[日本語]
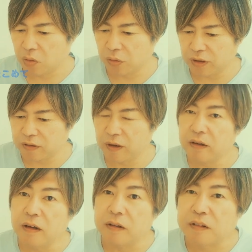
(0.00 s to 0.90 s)
交際
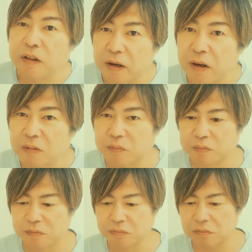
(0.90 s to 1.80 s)
宣言ですかね
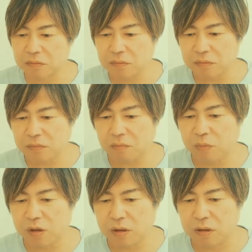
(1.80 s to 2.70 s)

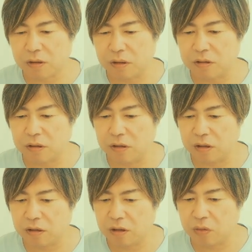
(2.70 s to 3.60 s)
みたいな感じに
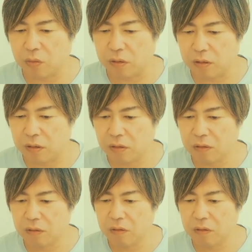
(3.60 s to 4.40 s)
なったのかな